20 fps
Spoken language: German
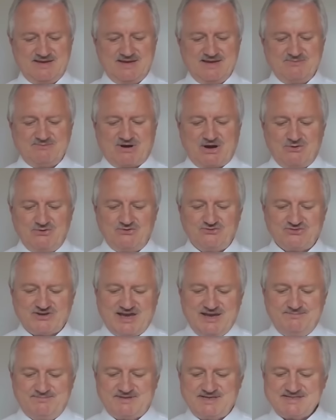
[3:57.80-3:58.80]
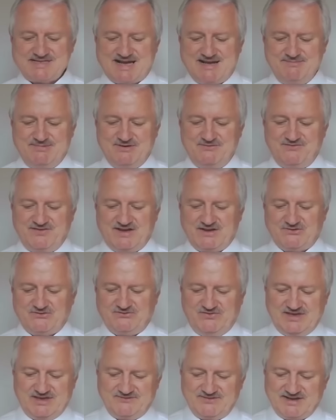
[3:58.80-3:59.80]
Paulus schreibt deshalb in Vers
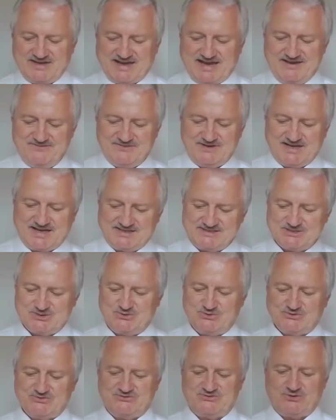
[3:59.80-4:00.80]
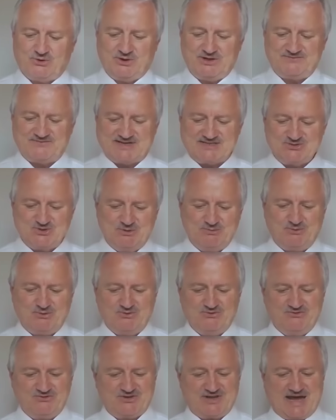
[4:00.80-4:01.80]
4, wir greifen ganz kurz noch etwas über
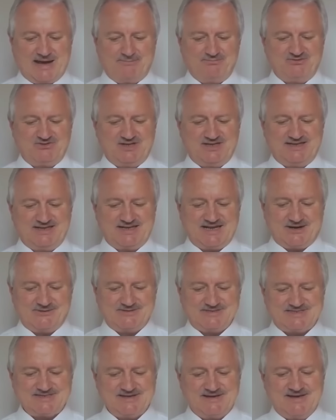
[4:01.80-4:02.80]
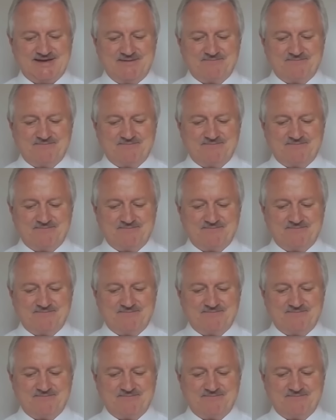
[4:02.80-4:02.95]
unseren Abschnitt hinaus.